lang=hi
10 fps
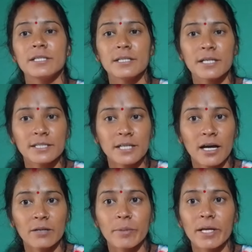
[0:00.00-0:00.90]
जिनके
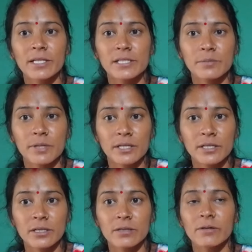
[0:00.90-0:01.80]
साथ पहले से
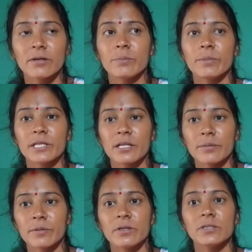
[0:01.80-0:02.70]
मेरी
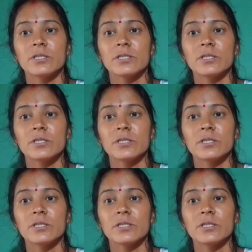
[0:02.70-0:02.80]
मतलब